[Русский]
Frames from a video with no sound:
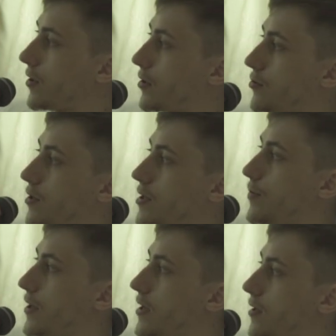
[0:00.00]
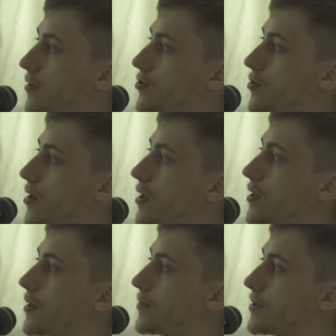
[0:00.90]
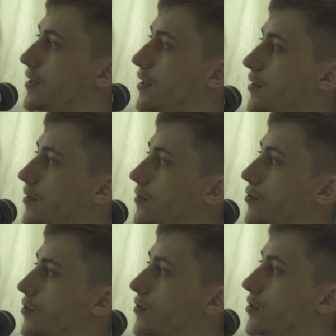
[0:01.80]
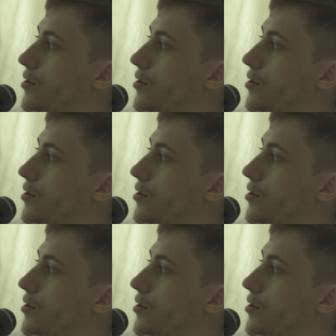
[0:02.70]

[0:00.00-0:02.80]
которые непонятно еще, как они там сделаны. Вот, вот, в